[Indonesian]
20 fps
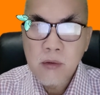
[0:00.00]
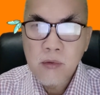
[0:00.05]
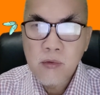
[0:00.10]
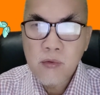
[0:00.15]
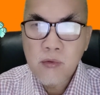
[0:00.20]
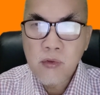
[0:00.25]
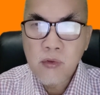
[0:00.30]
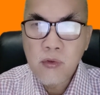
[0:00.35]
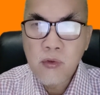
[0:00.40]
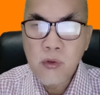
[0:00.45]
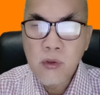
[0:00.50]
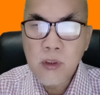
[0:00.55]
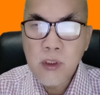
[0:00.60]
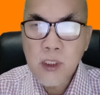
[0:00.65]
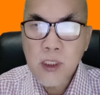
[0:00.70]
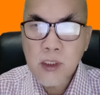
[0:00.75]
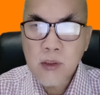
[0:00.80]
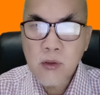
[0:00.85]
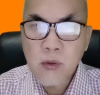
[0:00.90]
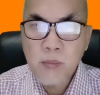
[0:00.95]

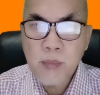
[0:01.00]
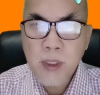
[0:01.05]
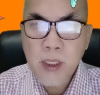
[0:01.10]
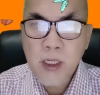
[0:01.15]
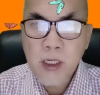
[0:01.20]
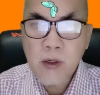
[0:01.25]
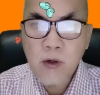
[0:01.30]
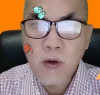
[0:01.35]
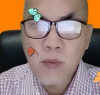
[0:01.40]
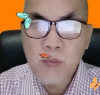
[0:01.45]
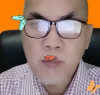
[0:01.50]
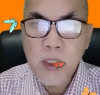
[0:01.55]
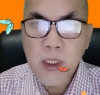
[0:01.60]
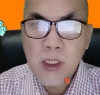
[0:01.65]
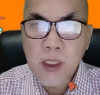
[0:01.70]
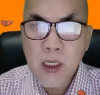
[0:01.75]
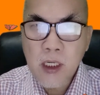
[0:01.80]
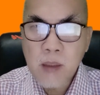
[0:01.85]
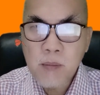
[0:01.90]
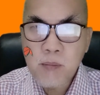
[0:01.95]
Judulnya atau perikopnya
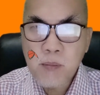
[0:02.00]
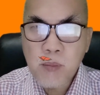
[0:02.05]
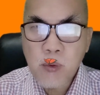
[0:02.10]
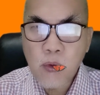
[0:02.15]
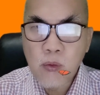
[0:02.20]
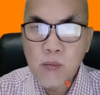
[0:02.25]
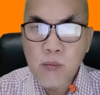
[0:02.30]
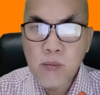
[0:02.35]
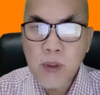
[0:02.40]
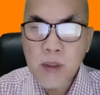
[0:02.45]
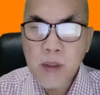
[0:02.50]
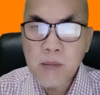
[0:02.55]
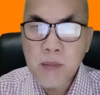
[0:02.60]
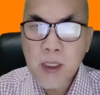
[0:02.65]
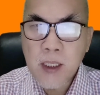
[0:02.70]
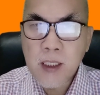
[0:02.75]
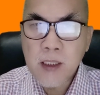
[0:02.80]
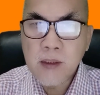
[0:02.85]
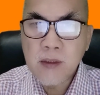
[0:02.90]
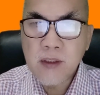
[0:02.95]
adalah
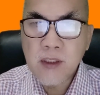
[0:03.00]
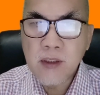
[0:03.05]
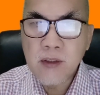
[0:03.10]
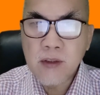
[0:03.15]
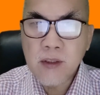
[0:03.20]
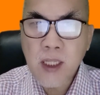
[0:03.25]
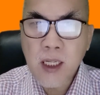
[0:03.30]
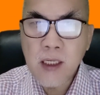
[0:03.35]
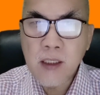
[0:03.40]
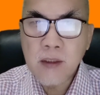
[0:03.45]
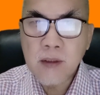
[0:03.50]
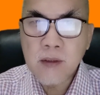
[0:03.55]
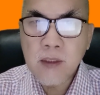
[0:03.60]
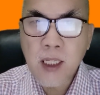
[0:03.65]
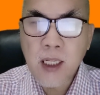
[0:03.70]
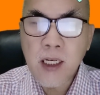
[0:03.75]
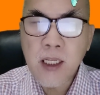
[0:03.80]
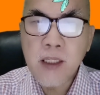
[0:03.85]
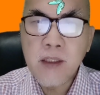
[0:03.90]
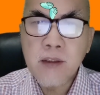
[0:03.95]
perumpamaan tentang
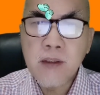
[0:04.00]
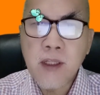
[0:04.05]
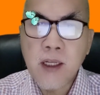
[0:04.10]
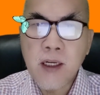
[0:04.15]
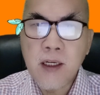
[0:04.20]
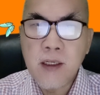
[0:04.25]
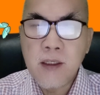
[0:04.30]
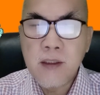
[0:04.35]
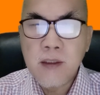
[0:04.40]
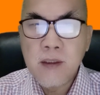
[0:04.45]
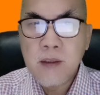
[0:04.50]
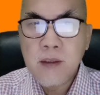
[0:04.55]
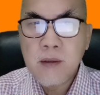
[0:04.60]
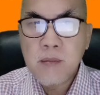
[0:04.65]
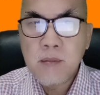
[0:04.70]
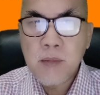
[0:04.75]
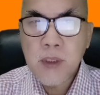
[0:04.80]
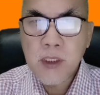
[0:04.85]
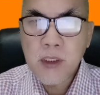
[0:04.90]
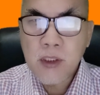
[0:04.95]
talenta.
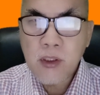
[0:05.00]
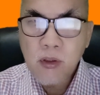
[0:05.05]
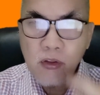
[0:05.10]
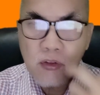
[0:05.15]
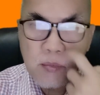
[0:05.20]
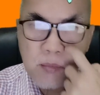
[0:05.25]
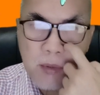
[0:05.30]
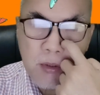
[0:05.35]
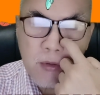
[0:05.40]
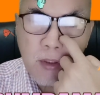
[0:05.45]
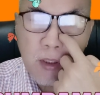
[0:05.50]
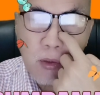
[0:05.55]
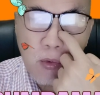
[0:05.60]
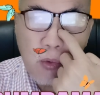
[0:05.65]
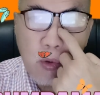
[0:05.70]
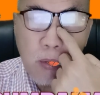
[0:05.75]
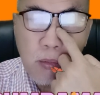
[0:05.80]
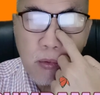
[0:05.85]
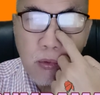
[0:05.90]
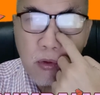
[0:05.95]
Matius pasal
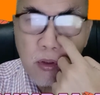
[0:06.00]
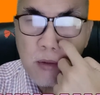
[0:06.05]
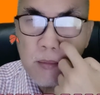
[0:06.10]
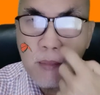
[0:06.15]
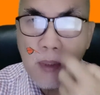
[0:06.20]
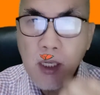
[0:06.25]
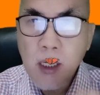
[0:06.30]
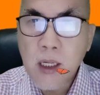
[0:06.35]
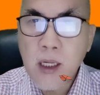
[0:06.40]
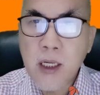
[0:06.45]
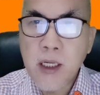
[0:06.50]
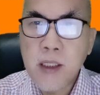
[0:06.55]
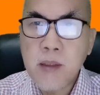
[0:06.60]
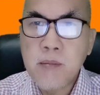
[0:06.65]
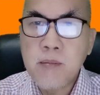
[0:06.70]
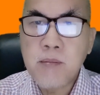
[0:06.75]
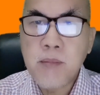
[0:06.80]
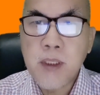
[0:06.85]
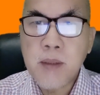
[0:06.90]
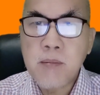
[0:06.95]
25
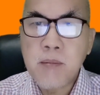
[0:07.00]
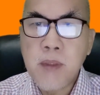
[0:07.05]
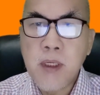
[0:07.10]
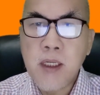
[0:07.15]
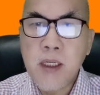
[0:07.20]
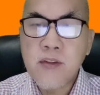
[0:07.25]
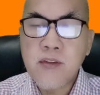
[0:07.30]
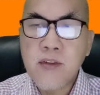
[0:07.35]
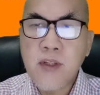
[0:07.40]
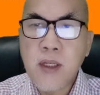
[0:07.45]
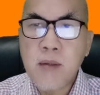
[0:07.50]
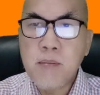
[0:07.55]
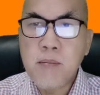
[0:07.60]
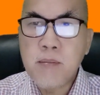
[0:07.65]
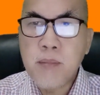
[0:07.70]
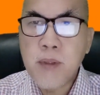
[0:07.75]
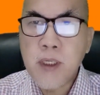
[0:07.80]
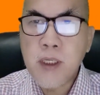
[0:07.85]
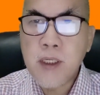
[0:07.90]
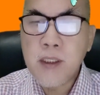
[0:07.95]
ayat 14
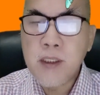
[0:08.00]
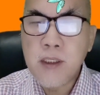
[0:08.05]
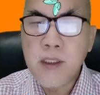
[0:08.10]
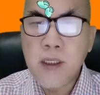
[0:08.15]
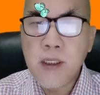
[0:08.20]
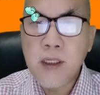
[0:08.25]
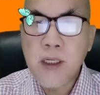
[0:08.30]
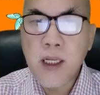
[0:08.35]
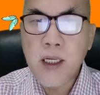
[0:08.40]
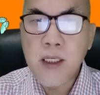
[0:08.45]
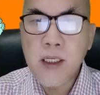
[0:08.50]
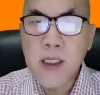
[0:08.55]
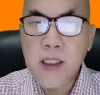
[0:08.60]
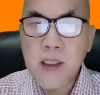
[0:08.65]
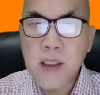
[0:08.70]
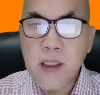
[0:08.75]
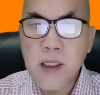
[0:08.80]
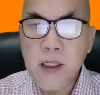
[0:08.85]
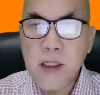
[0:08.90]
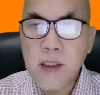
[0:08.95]
sampai dengan
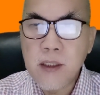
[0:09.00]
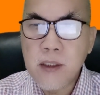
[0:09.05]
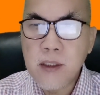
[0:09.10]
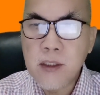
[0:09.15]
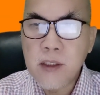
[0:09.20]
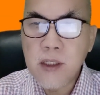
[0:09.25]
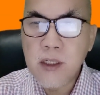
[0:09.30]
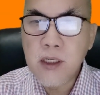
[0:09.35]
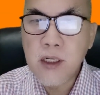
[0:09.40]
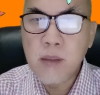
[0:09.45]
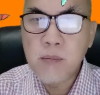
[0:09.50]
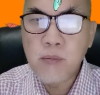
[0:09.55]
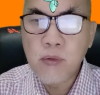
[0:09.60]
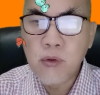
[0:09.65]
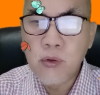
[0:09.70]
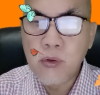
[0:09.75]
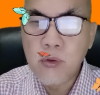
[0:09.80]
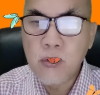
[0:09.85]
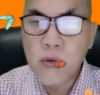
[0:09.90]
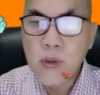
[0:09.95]
ayat yang
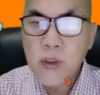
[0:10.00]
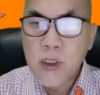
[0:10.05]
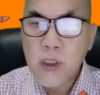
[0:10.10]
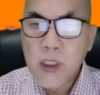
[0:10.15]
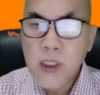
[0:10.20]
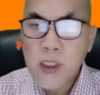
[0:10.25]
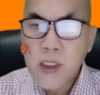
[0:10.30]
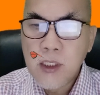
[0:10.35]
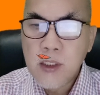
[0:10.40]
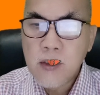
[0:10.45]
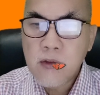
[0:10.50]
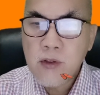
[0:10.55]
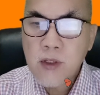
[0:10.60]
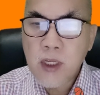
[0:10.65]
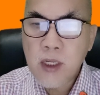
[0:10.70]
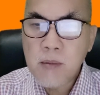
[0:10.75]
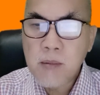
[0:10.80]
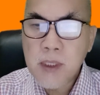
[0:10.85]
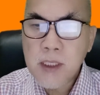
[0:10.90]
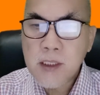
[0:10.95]
ke-30.
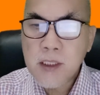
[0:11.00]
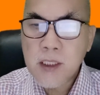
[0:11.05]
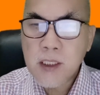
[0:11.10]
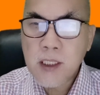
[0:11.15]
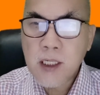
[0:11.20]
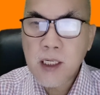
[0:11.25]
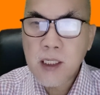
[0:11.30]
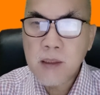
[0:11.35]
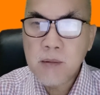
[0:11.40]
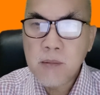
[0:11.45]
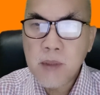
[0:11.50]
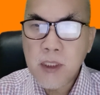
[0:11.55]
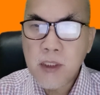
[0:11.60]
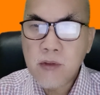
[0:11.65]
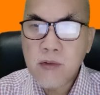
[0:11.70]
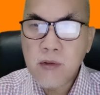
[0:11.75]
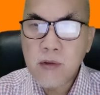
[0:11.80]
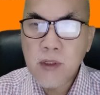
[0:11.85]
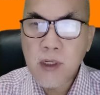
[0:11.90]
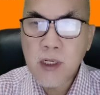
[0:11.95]
Saya bacakan
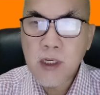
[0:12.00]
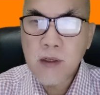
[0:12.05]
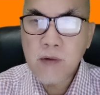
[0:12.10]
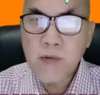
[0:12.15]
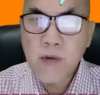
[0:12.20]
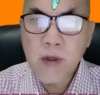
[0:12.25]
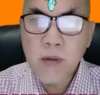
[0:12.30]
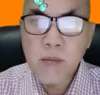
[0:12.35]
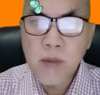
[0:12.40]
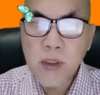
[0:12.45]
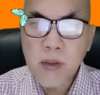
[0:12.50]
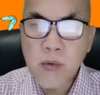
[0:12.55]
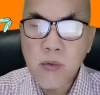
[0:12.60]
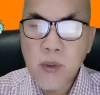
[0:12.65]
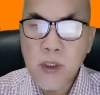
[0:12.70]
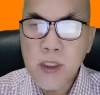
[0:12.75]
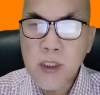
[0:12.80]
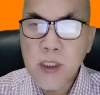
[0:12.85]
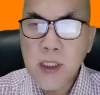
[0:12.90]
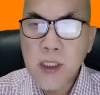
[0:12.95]
bagi saudara firman
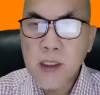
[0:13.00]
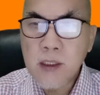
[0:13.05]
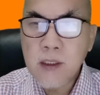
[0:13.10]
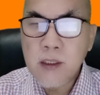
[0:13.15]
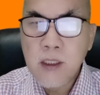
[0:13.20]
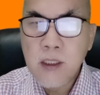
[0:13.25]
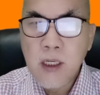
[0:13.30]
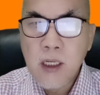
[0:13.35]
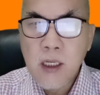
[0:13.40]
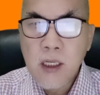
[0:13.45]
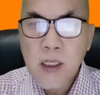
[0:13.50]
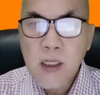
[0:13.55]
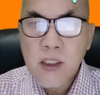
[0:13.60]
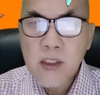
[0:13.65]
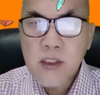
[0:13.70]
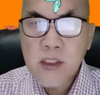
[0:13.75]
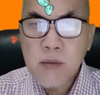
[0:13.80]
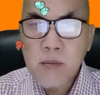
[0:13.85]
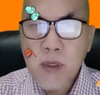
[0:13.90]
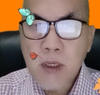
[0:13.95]
Tuhannya.
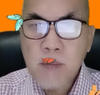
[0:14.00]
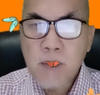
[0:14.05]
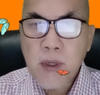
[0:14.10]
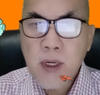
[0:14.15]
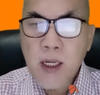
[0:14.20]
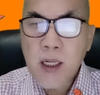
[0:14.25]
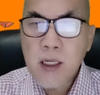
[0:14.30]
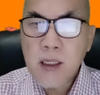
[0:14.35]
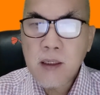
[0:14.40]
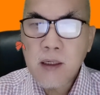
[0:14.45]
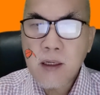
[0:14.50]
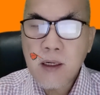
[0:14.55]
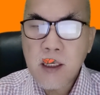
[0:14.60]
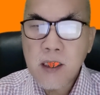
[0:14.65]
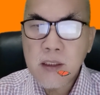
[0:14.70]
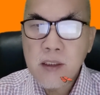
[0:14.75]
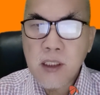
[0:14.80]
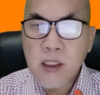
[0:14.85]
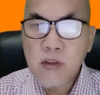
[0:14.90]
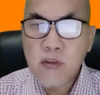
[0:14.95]
Sebab hal
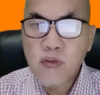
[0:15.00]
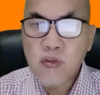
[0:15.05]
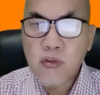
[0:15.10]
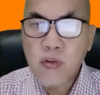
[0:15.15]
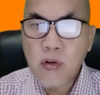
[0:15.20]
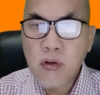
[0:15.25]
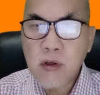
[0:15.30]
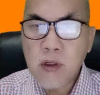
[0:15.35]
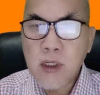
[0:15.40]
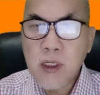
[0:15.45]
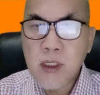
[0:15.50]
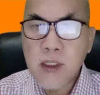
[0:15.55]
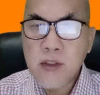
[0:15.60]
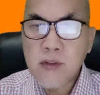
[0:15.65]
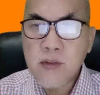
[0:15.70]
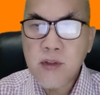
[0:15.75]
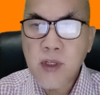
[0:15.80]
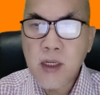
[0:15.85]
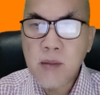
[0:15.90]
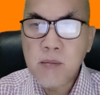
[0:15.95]
kerajaan sorga
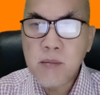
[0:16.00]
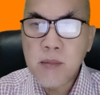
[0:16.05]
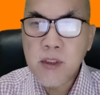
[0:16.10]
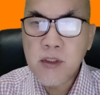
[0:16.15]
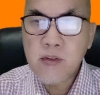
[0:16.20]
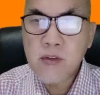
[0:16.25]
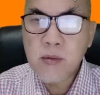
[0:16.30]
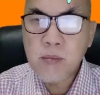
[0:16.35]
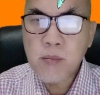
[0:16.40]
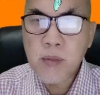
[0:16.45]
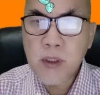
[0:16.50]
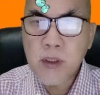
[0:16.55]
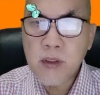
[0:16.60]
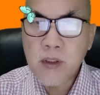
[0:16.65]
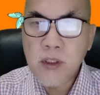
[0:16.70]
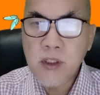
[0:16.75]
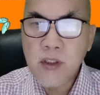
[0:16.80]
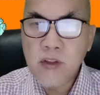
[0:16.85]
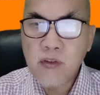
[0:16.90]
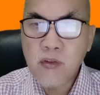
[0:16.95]
sama
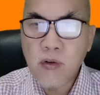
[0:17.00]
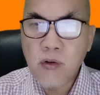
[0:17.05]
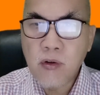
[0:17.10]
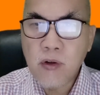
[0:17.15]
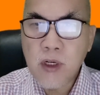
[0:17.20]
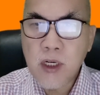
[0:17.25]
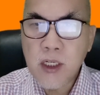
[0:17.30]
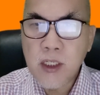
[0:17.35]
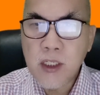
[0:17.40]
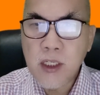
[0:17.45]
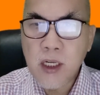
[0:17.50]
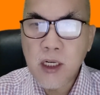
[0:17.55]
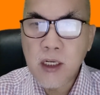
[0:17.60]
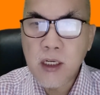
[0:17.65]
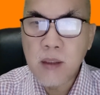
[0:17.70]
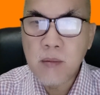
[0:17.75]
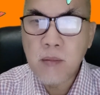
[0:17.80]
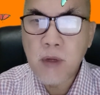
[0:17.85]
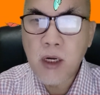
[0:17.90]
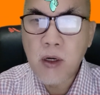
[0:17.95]
seperti seorang
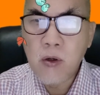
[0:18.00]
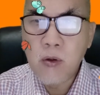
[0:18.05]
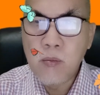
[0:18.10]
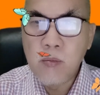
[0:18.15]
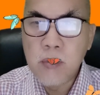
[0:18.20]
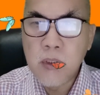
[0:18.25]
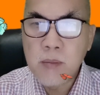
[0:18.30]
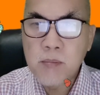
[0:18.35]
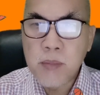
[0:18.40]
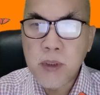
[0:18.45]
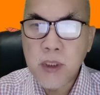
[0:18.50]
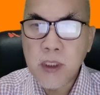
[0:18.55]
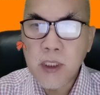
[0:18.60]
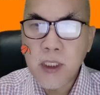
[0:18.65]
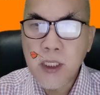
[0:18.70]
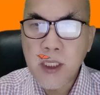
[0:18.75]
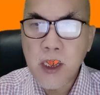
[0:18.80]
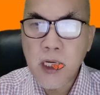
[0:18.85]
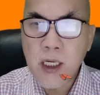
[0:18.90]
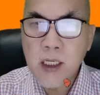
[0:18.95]
yang mau
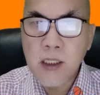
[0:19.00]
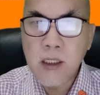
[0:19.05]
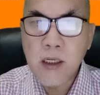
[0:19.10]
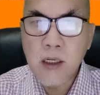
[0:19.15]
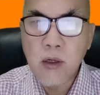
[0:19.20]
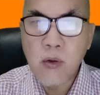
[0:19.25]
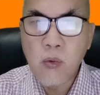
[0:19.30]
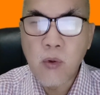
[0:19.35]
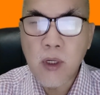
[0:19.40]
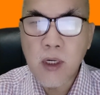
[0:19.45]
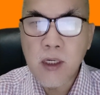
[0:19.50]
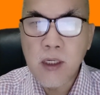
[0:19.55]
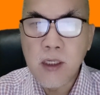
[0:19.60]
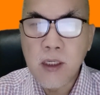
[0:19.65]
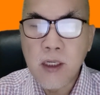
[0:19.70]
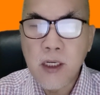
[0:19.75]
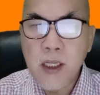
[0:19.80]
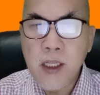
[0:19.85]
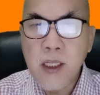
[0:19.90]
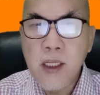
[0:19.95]
bepergian ke luar
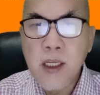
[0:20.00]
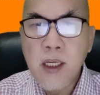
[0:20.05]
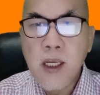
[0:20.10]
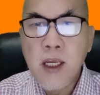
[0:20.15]
negeri